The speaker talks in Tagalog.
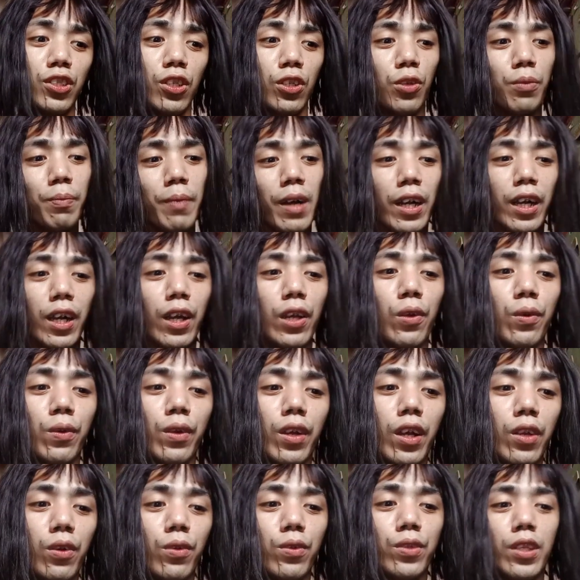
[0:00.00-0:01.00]
na siya
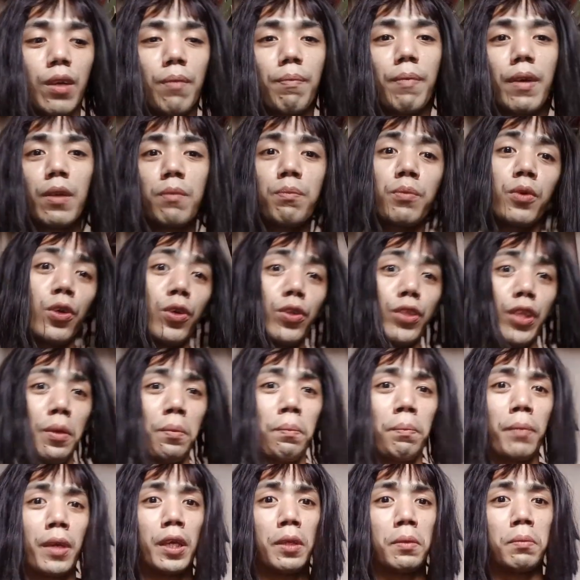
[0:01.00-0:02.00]
gumagalaw-galaw na parang buo na
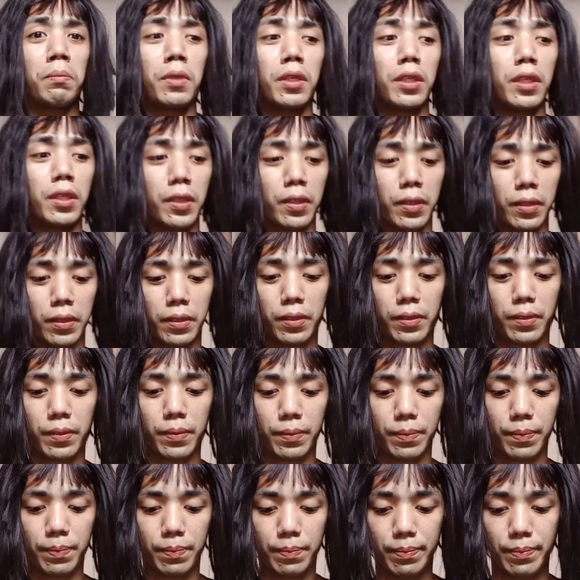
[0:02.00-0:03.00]
yung baby
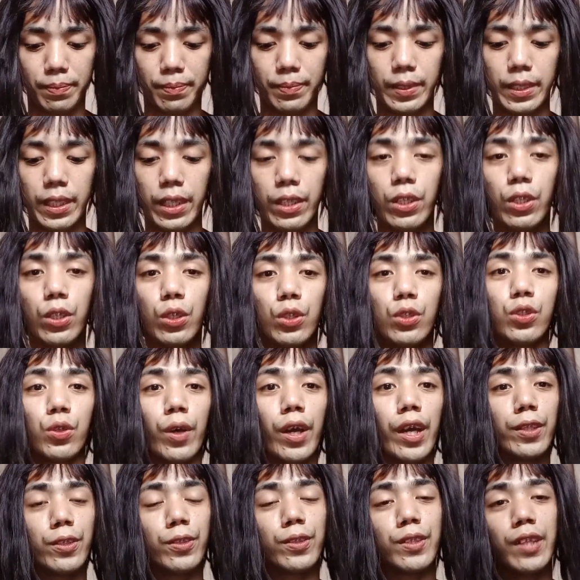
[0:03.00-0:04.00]

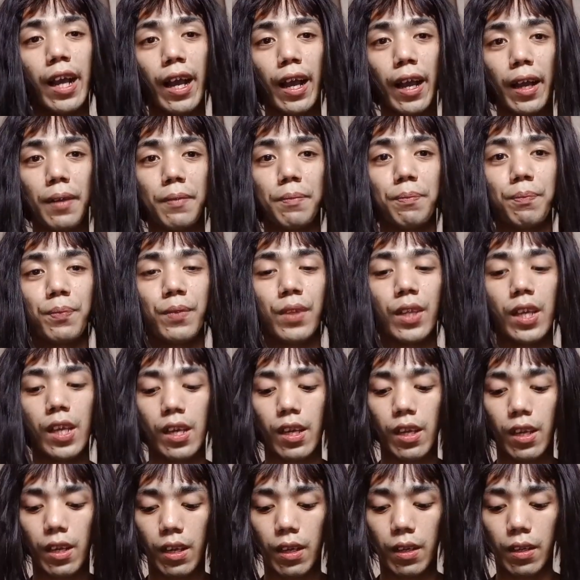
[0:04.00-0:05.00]
so eto na
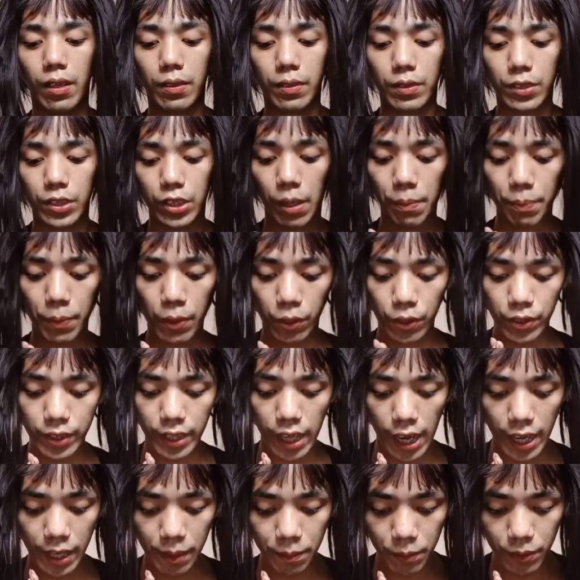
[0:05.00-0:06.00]
syempre
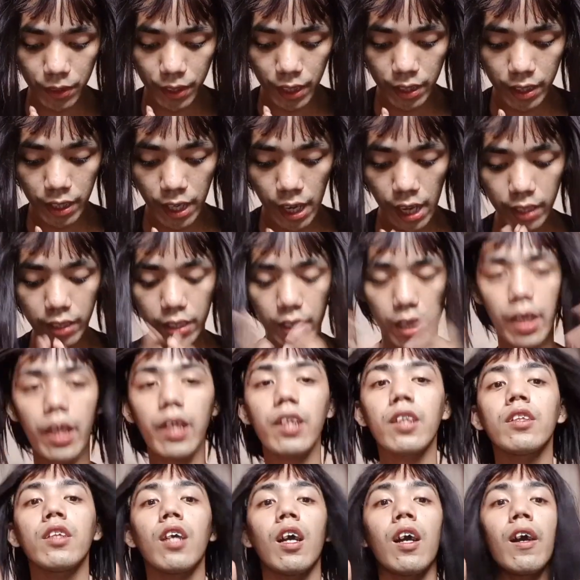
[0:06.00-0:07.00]
unahin muna
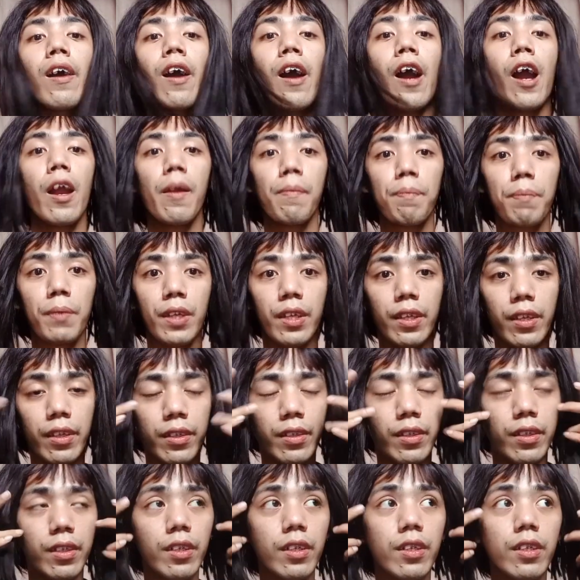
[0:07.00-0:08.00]
natin ang
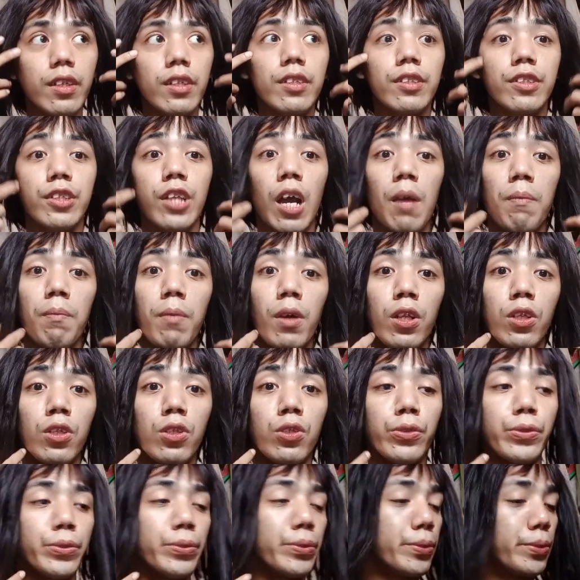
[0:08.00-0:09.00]

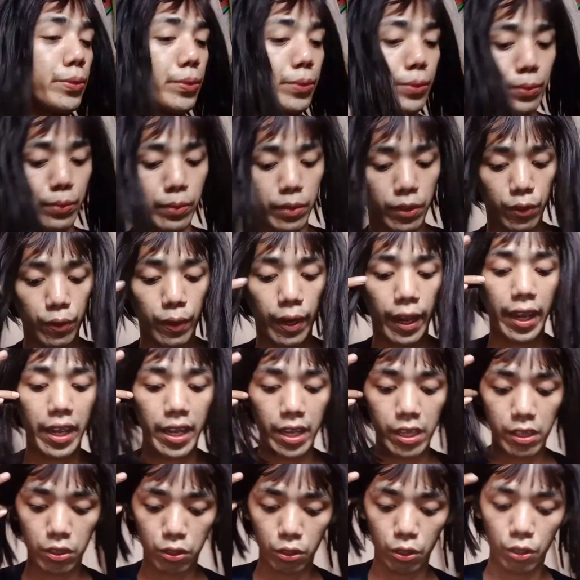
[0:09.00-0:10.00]
RPW
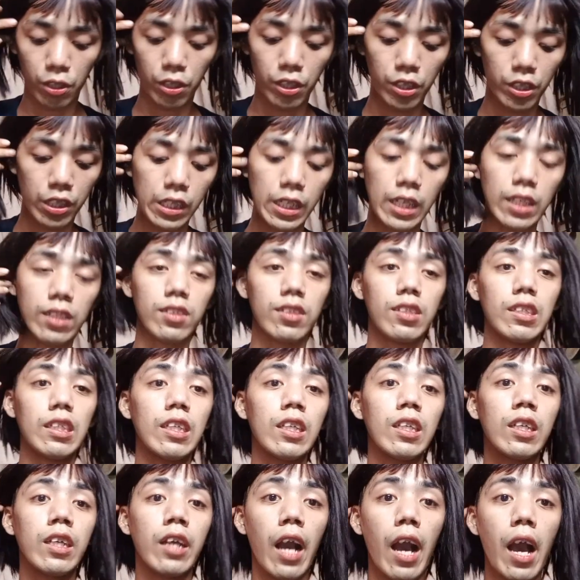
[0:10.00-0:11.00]
creator na
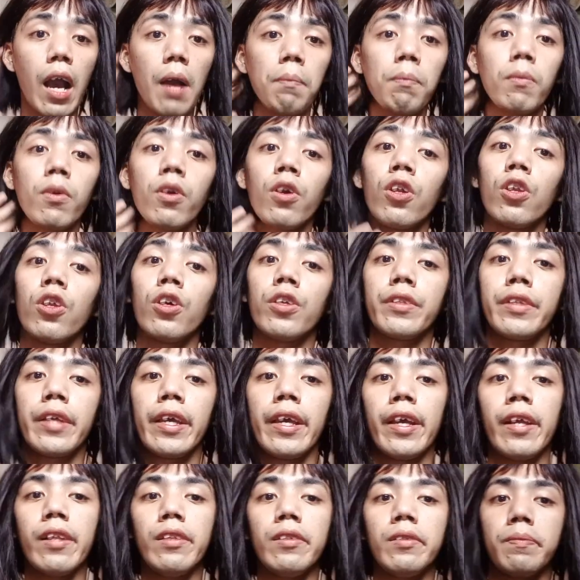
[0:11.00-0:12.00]
si Gab
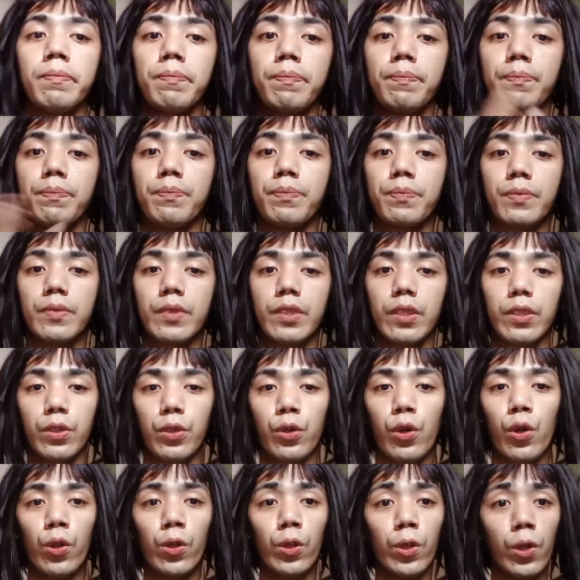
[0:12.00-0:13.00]
Colonel
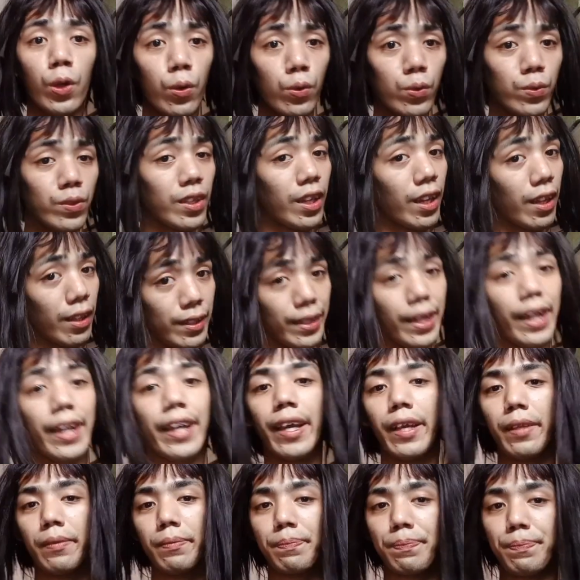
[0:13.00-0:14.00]
Colonel
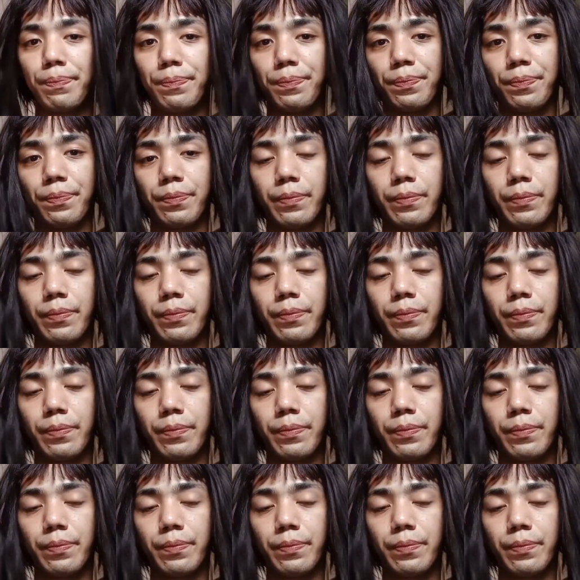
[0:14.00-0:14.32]
ayan